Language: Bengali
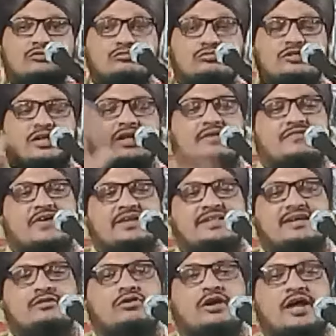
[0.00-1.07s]
হাত উঠিয়ে
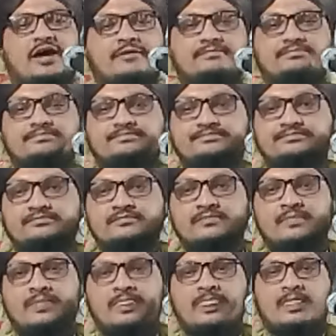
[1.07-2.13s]
রাফায়দান করা
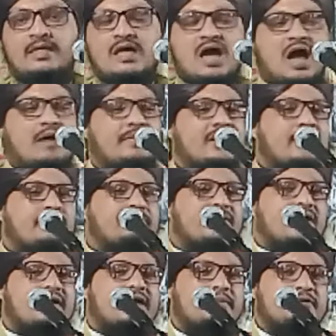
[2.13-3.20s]
আমার
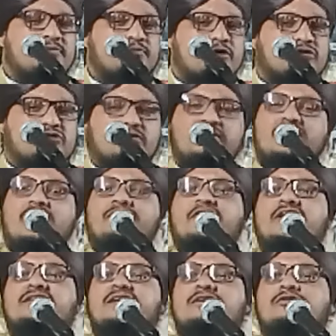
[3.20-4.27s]
আপনার নবী প্রথমে
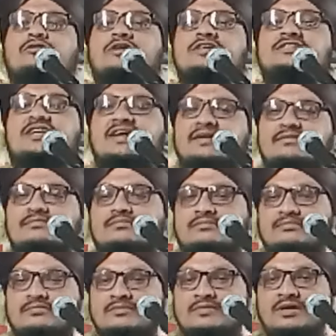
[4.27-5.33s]
রাফায় দান করেছেন
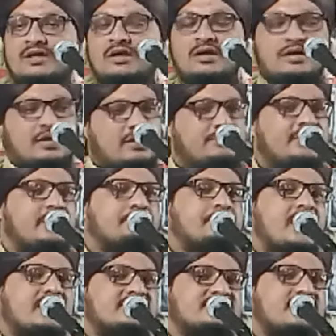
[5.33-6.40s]
নবী
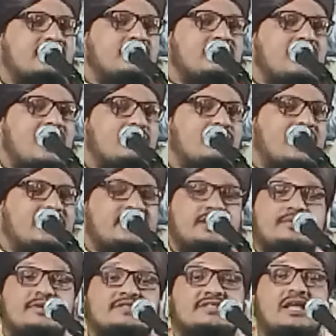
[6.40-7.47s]
পাক সাল্লাল্লাহু
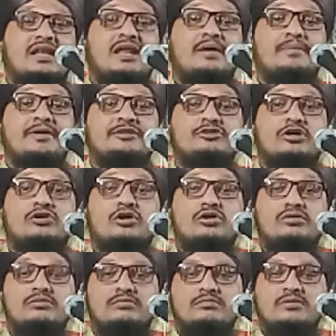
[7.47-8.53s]
আলাইহি ওয়াসাল্লামের যখন